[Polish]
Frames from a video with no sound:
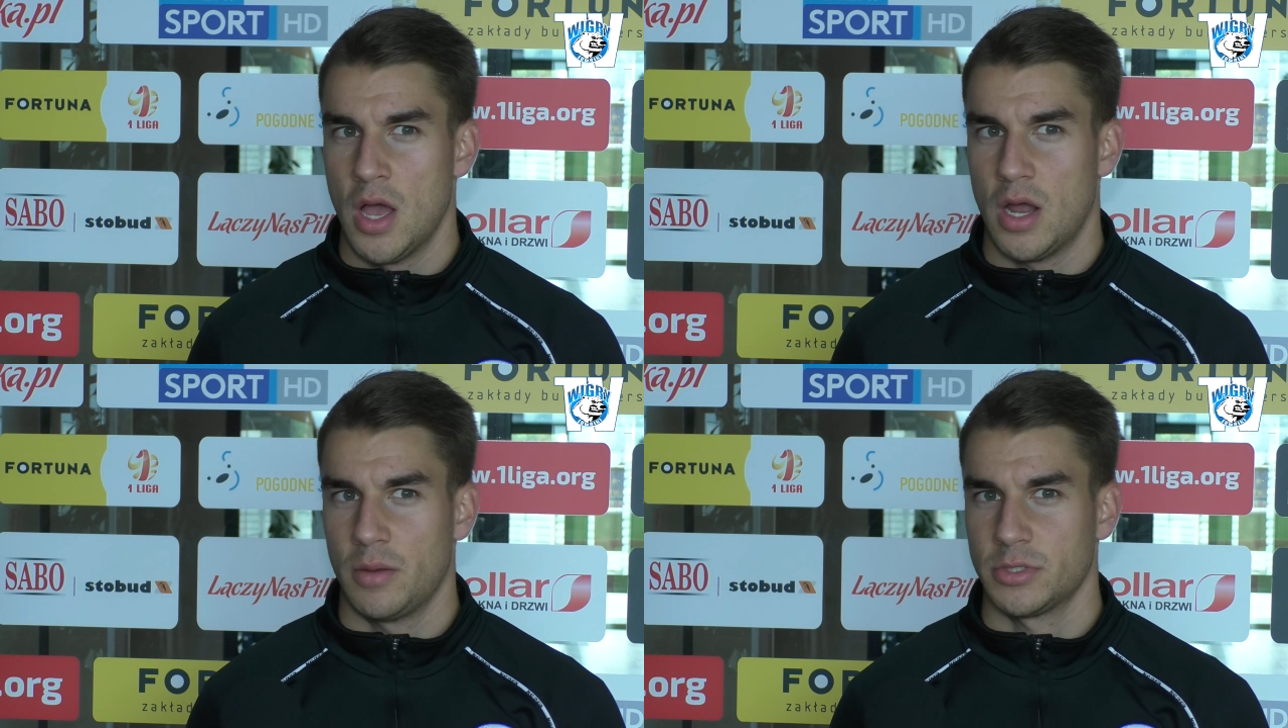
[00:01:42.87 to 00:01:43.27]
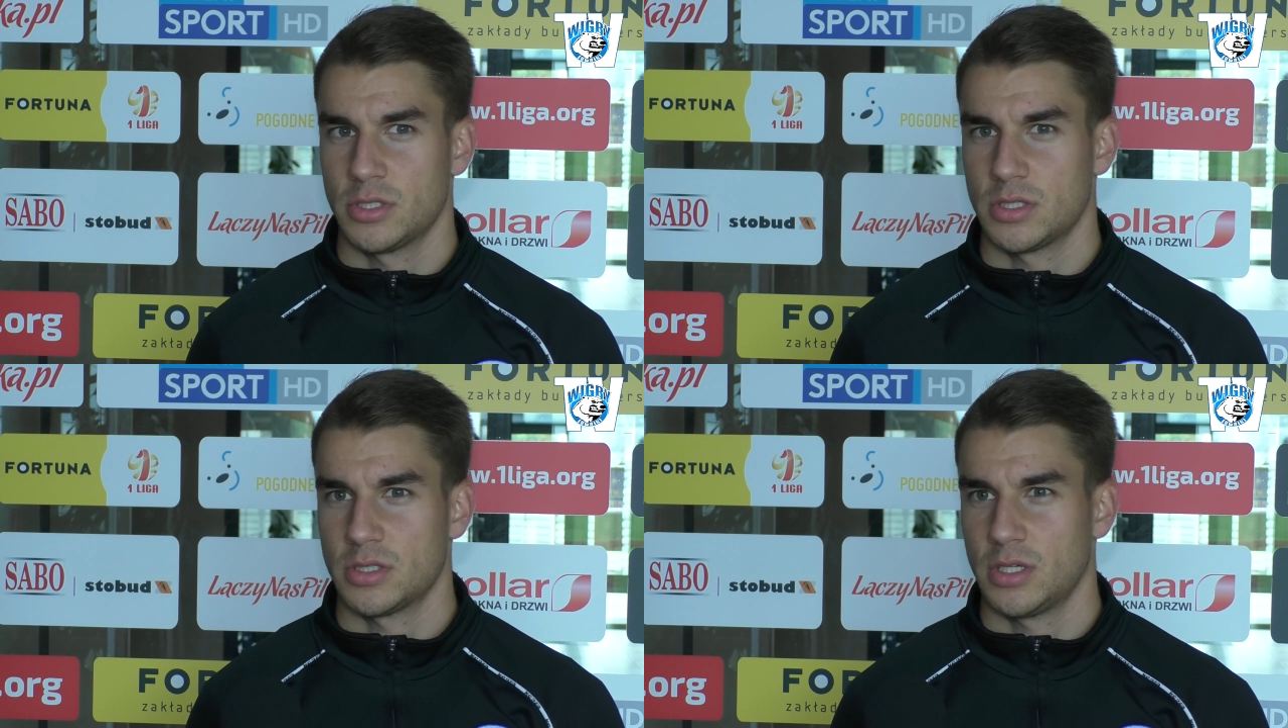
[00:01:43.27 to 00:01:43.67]
ale
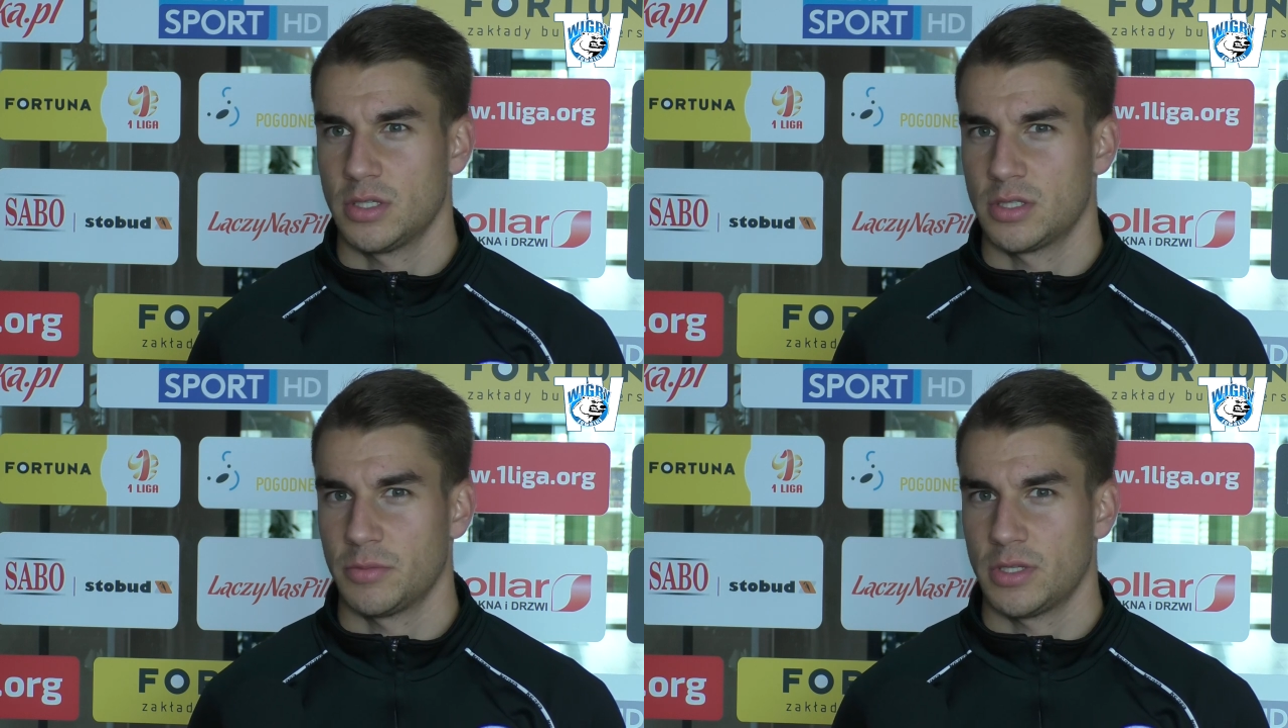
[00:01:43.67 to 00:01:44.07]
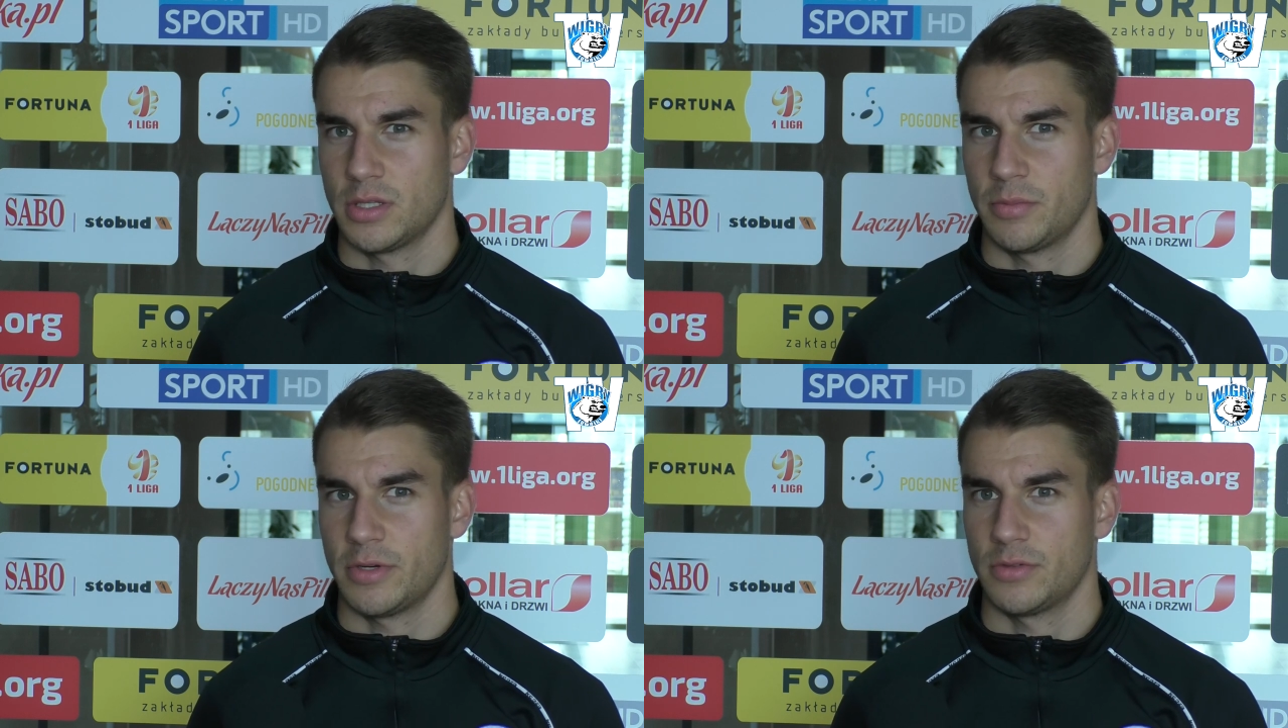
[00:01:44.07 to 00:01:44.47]
myślę, że jeżeli chcemy tak
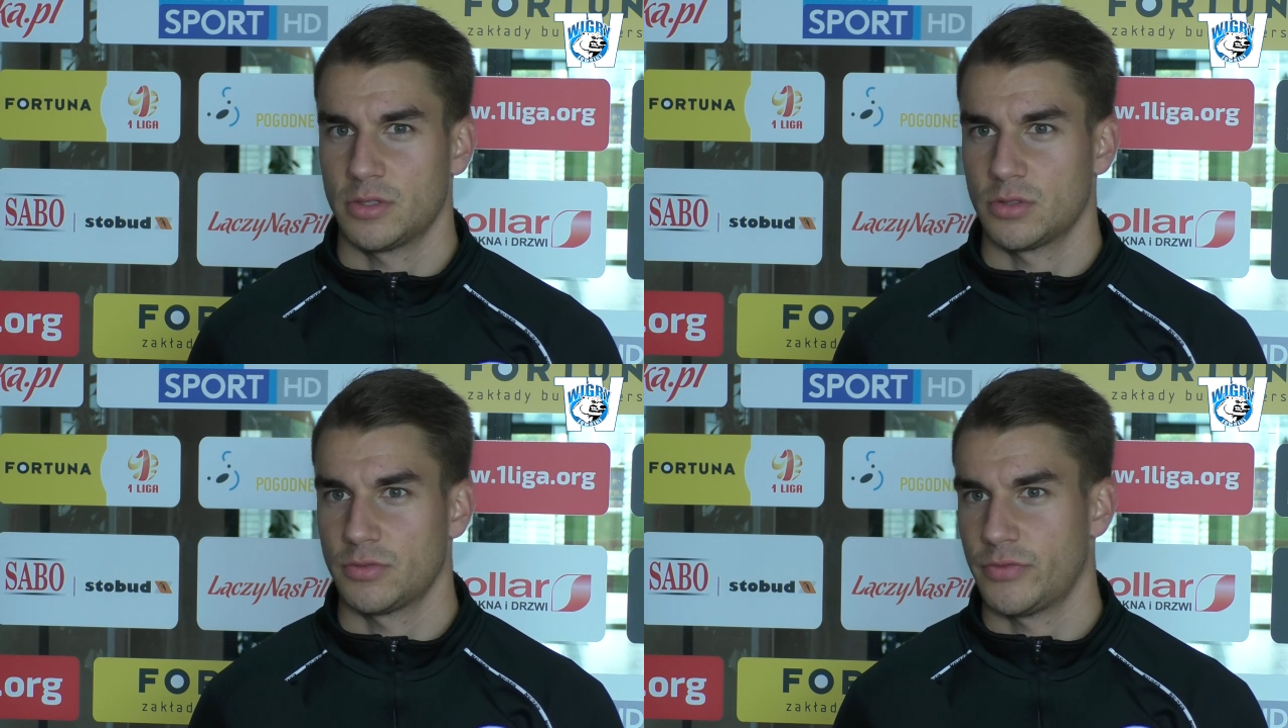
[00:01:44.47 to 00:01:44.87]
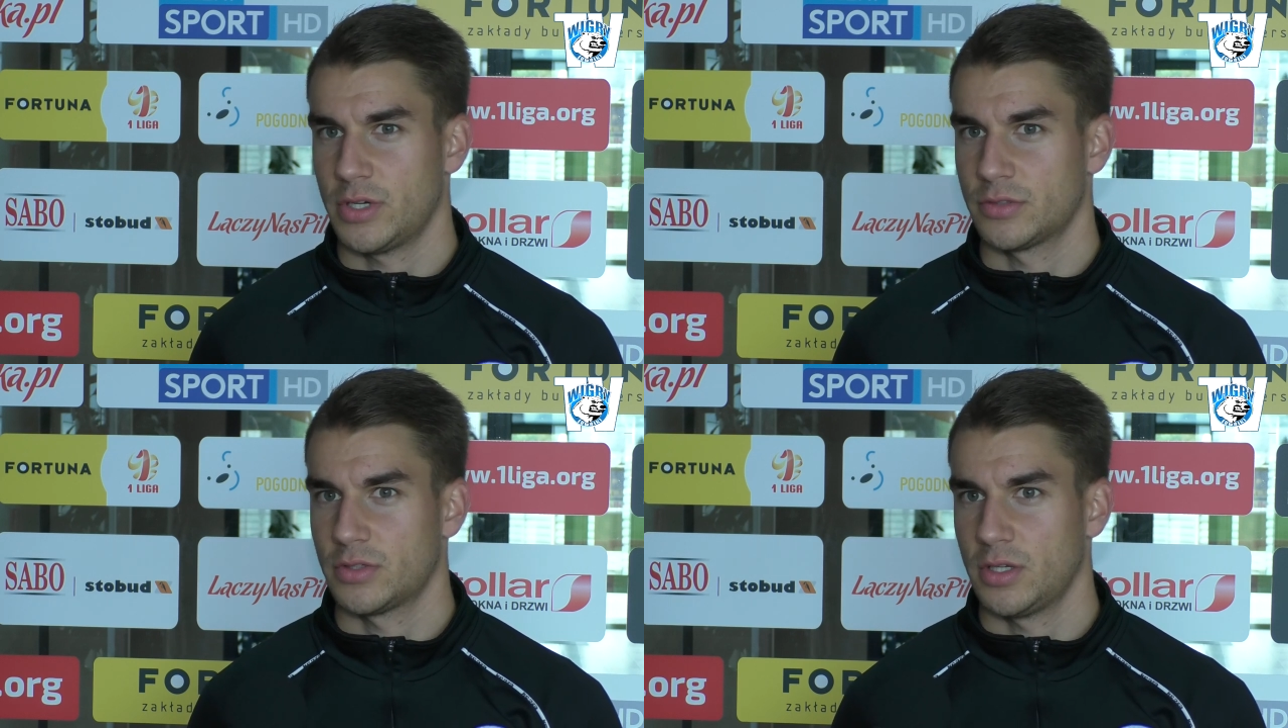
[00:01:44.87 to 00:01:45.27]
naprawdę coś
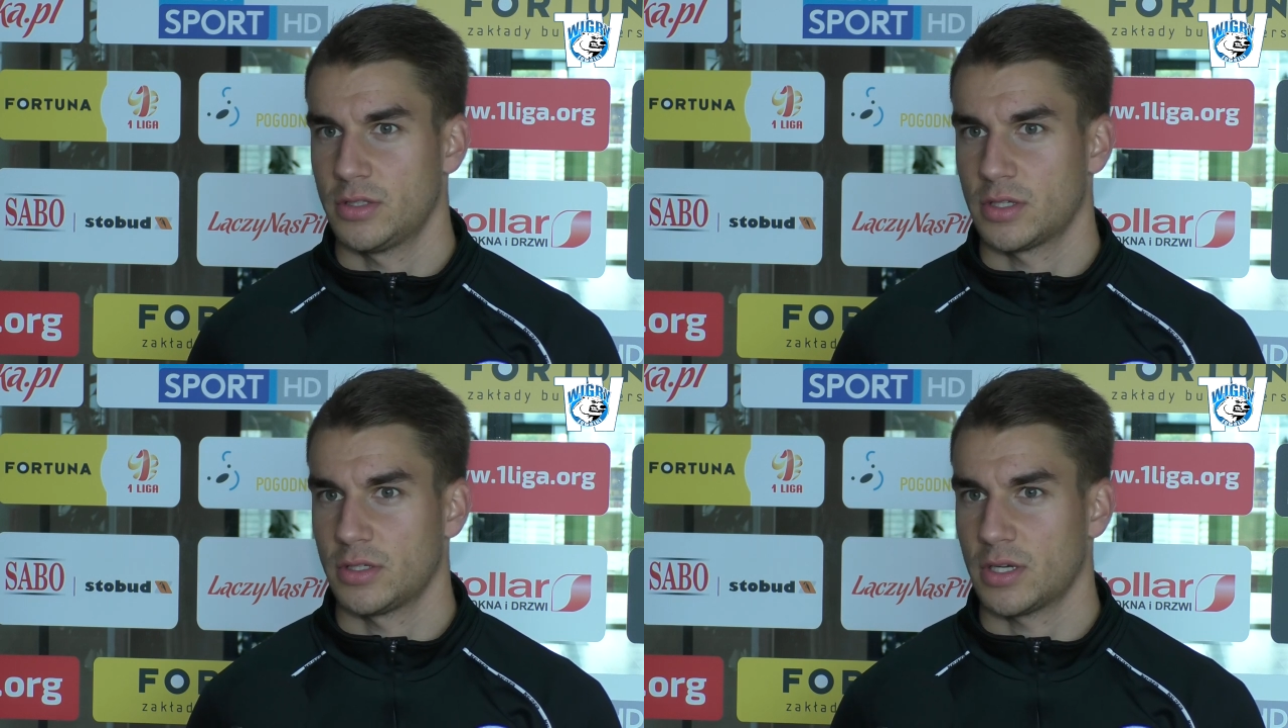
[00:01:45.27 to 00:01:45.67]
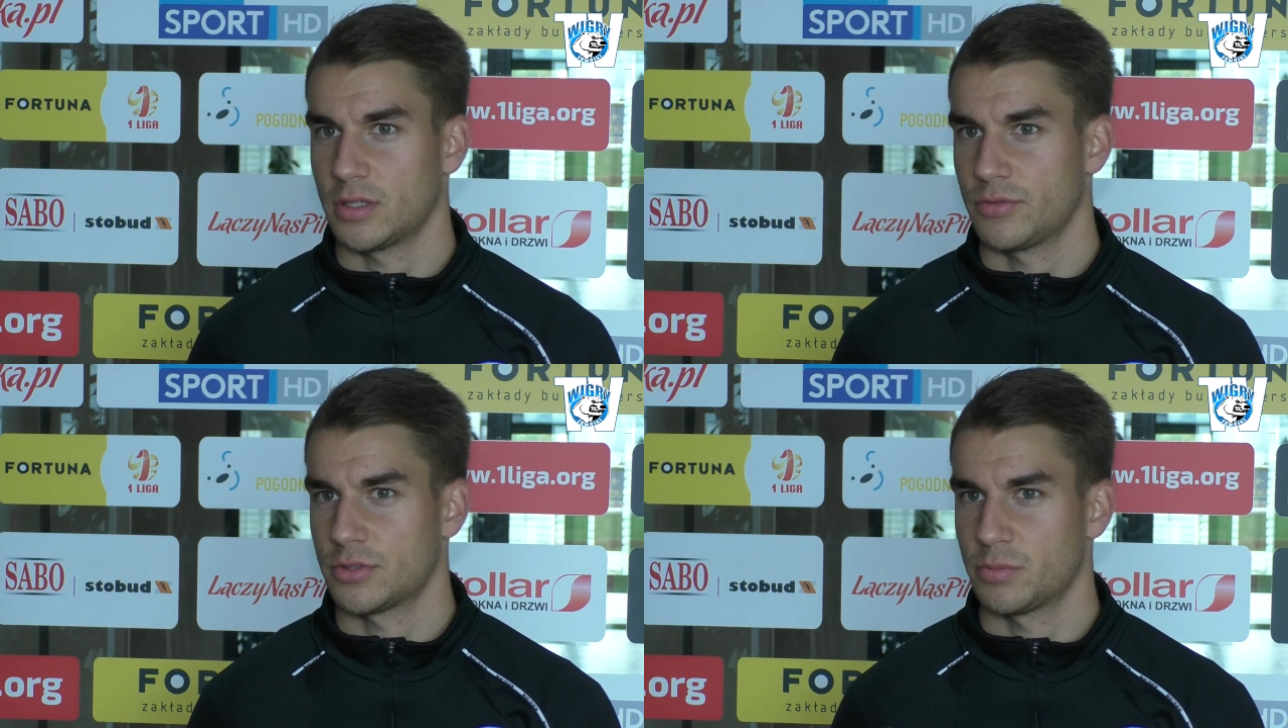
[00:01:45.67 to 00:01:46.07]
wywalczyć tej lidze, jak
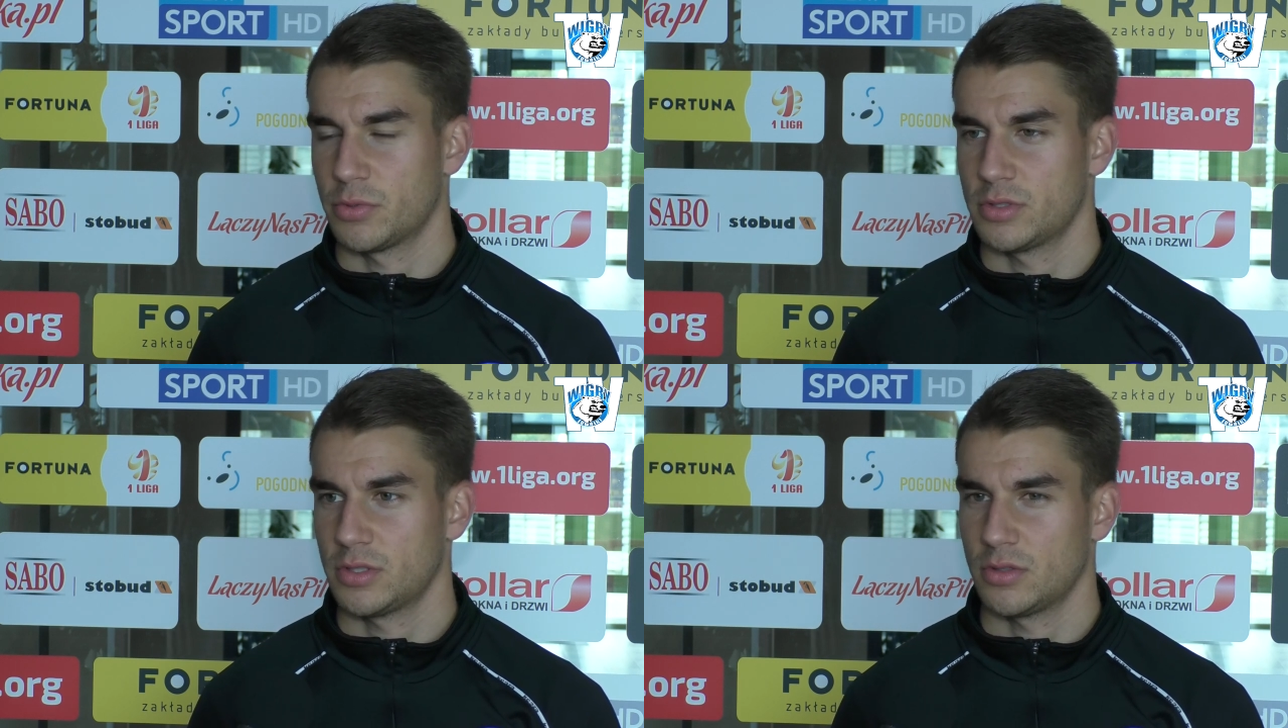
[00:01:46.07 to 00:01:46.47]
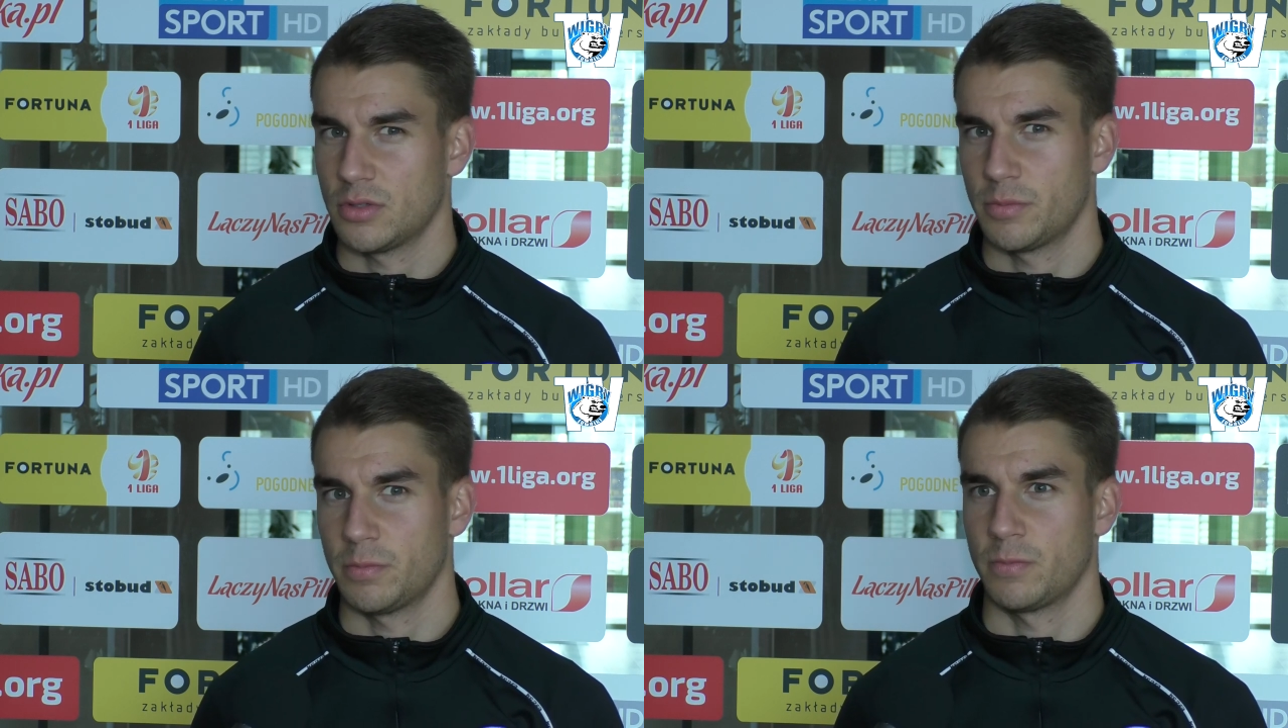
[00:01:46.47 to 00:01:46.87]
najwyższą pozycję,
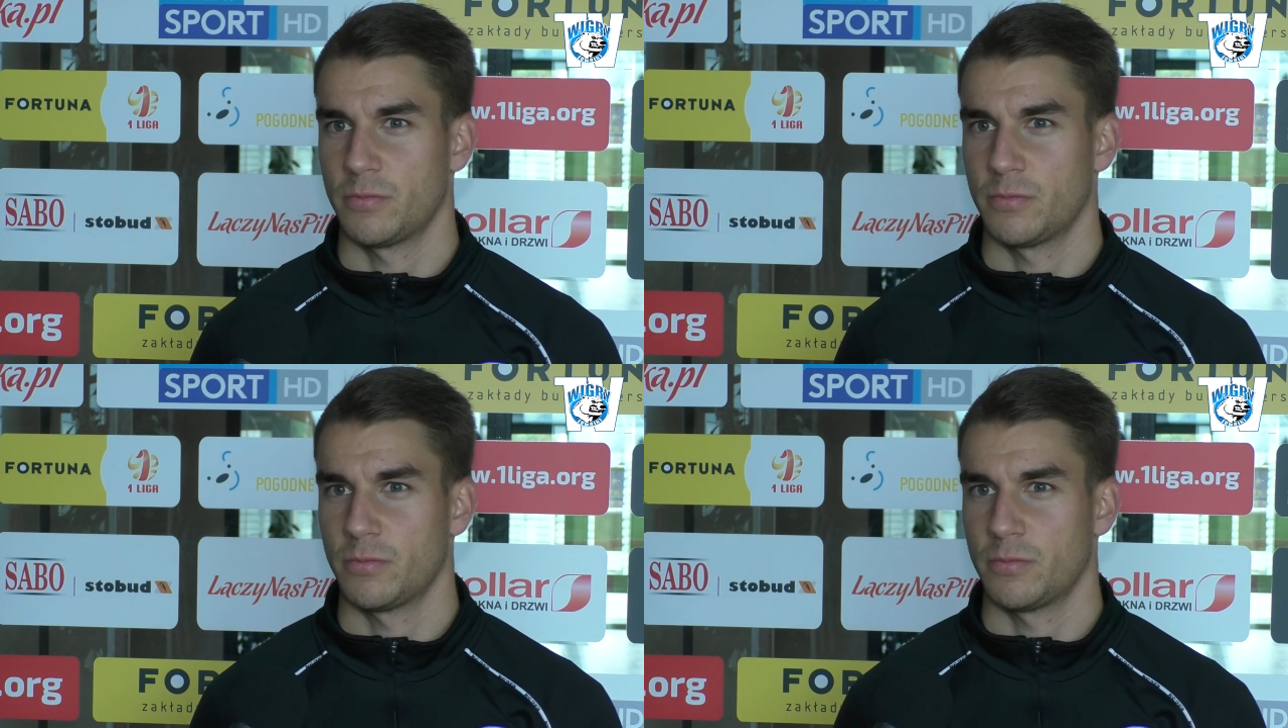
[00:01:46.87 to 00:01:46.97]
to